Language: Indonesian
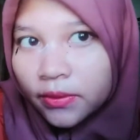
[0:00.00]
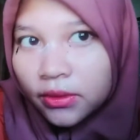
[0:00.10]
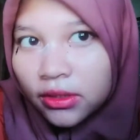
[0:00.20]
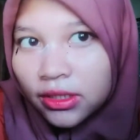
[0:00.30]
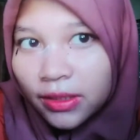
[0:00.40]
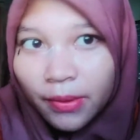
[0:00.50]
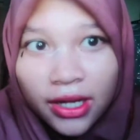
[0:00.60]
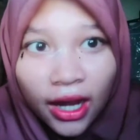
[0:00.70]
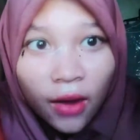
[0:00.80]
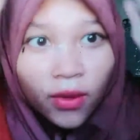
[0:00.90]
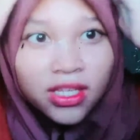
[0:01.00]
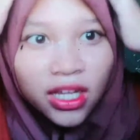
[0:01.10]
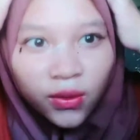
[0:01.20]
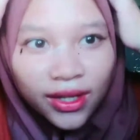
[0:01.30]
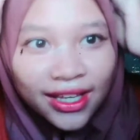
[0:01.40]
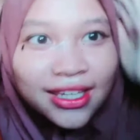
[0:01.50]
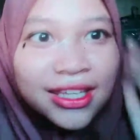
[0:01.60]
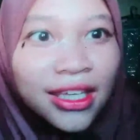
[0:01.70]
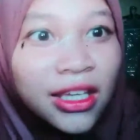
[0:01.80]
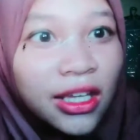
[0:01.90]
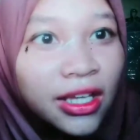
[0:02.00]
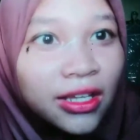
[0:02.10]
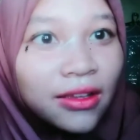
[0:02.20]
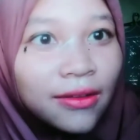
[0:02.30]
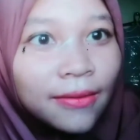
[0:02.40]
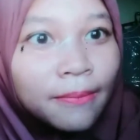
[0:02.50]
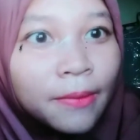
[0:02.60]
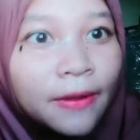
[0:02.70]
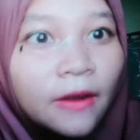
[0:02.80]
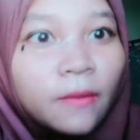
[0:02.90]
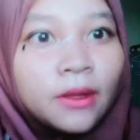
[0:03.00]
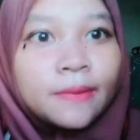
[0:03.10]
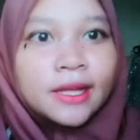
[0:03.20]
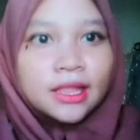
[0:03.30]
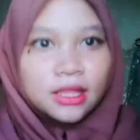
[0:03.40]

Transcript: ini beneran wajah aku kayak gini bibir aku merah banget